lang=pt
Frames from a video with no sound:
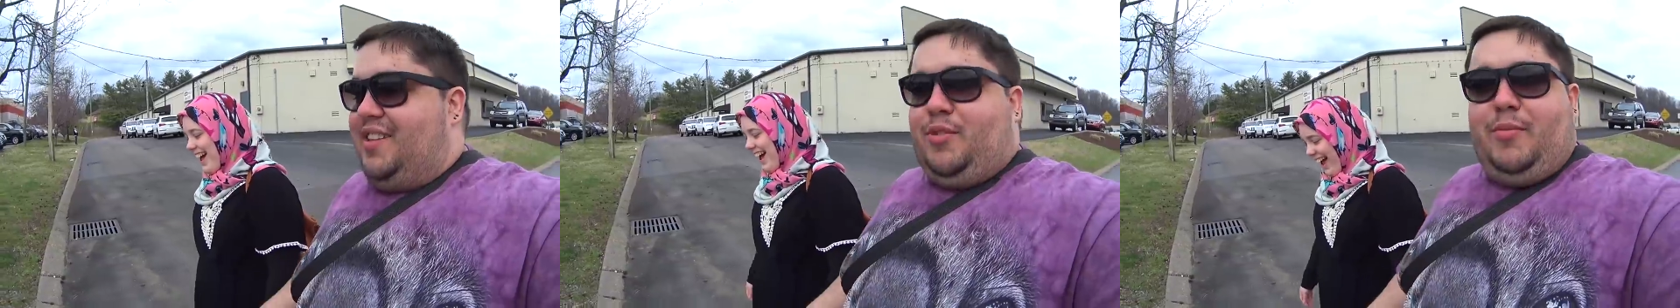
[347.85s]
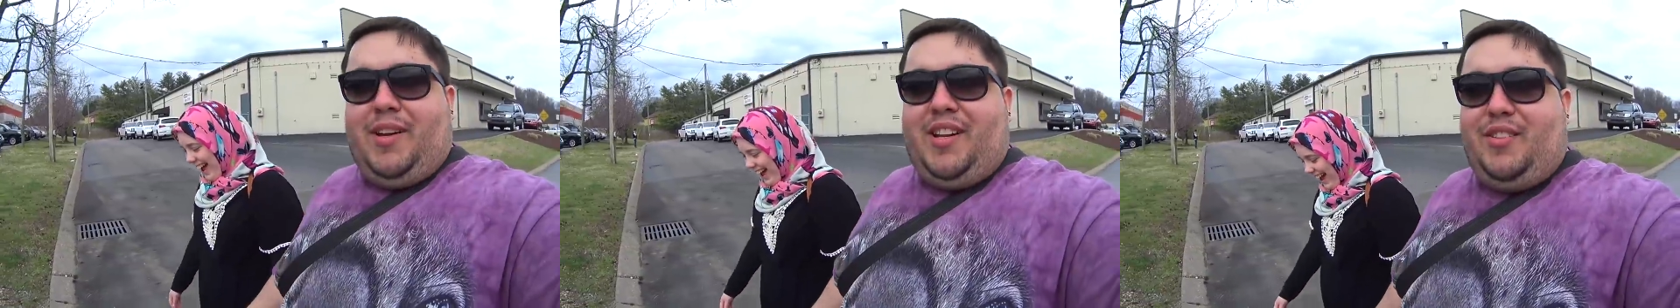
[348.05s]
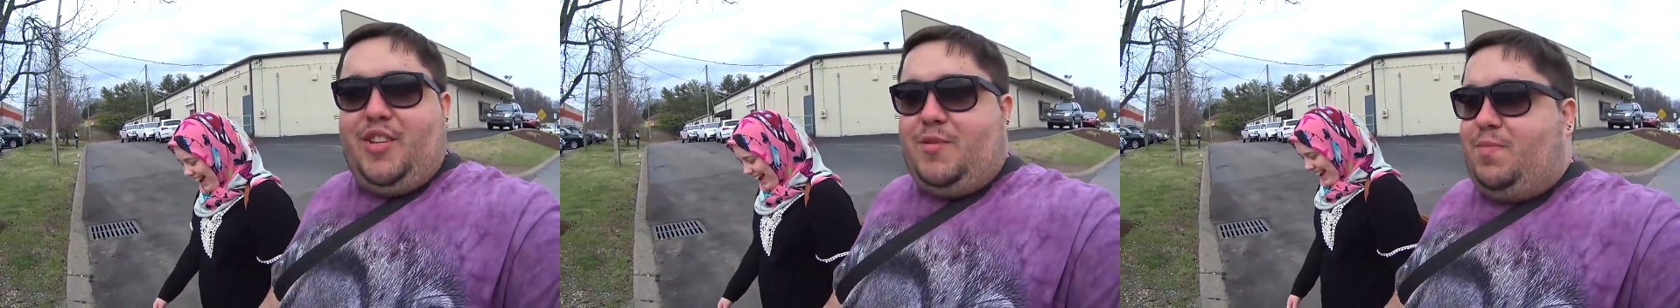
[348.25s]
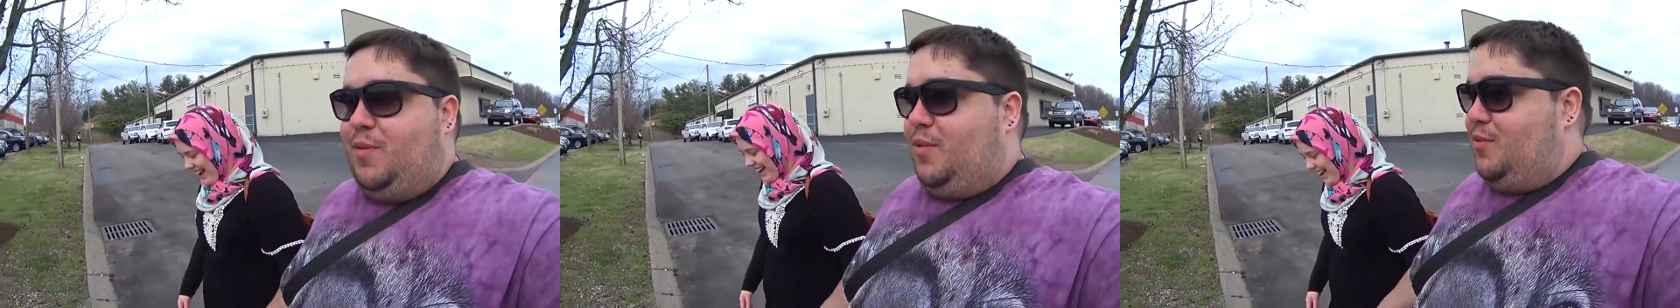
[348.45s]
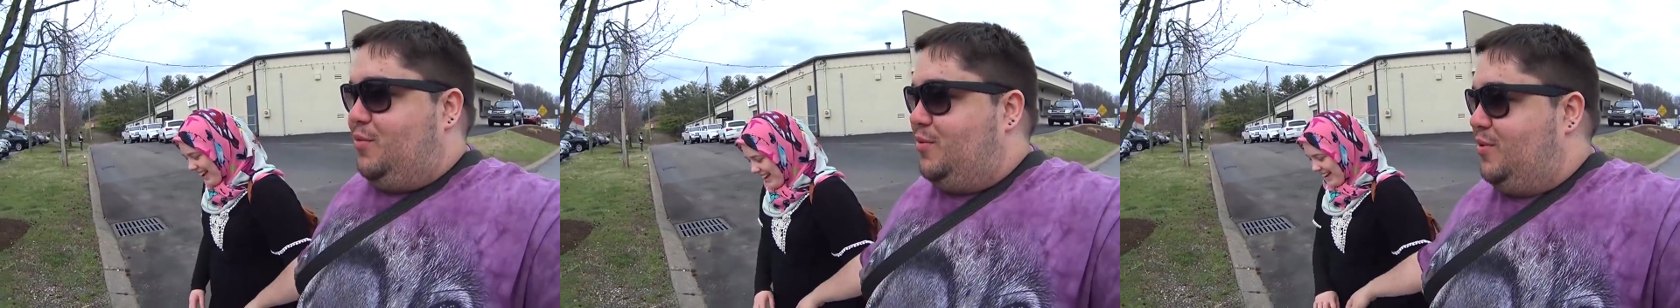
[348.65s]
ter um marido
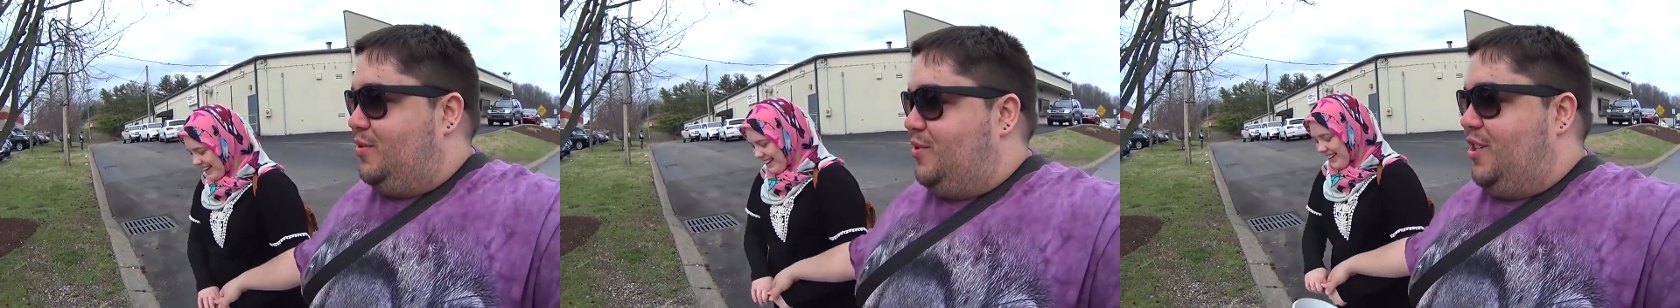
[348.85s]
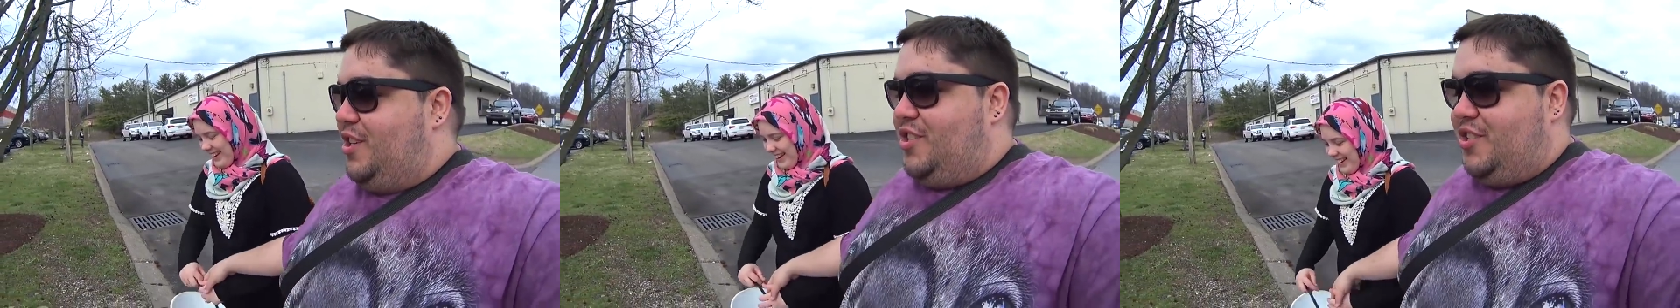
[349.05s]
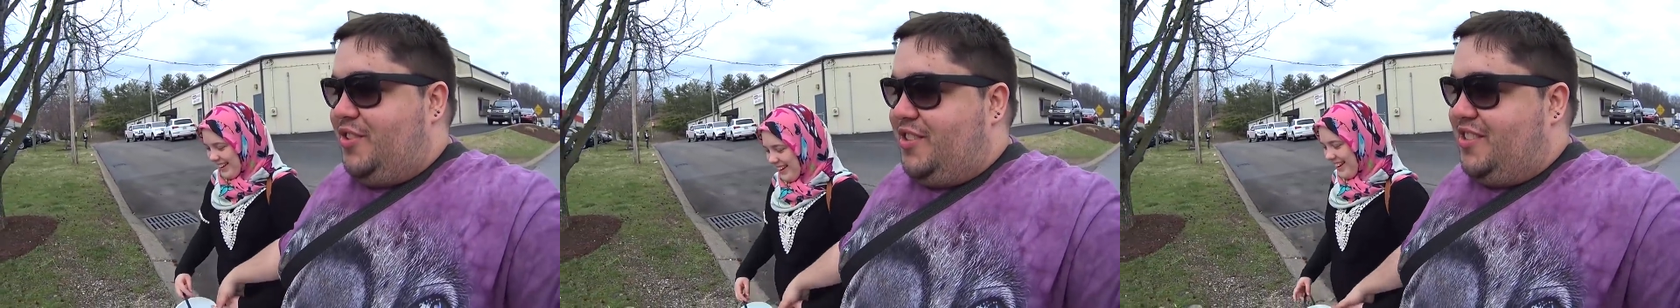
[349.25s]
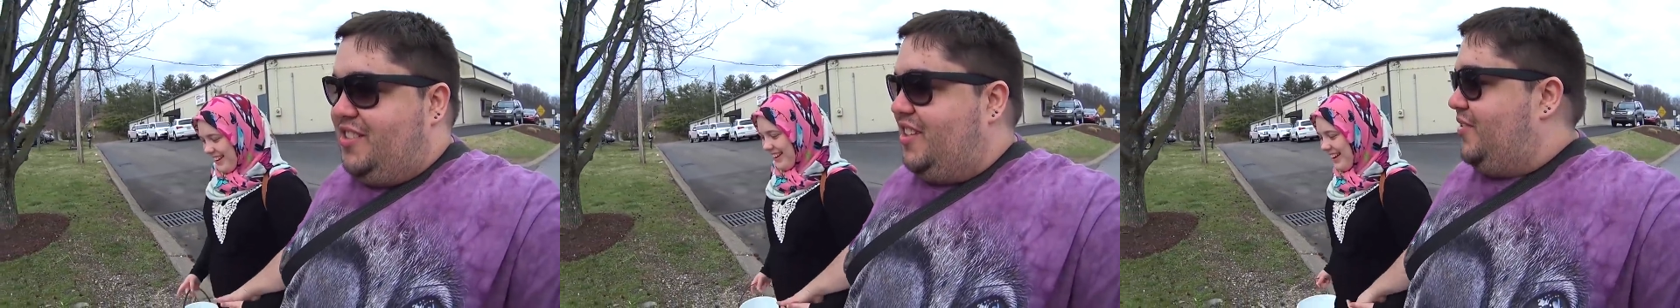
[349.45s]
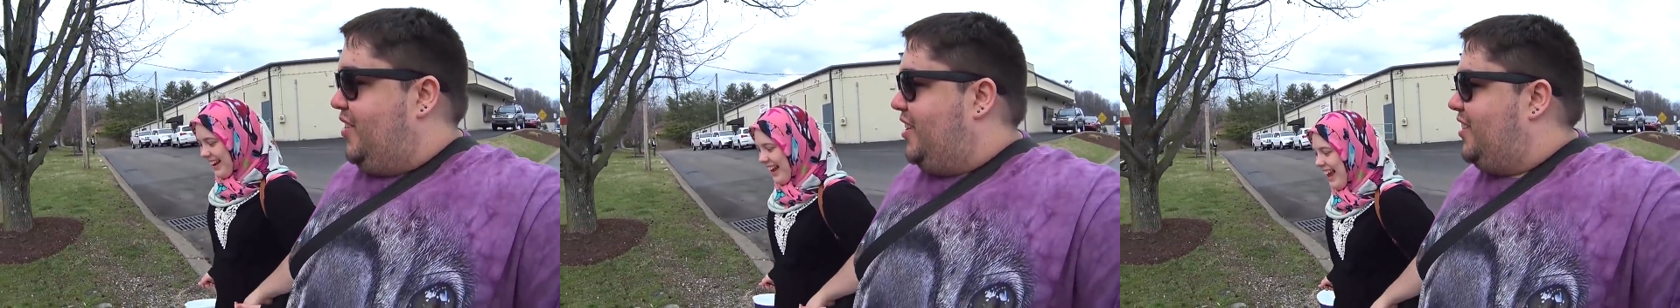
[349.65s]
um gentil assim
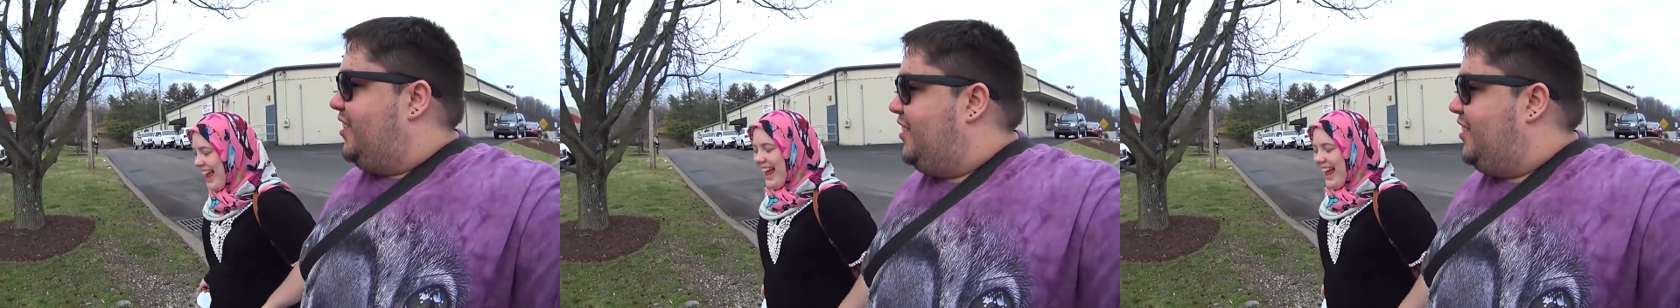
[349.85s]
também.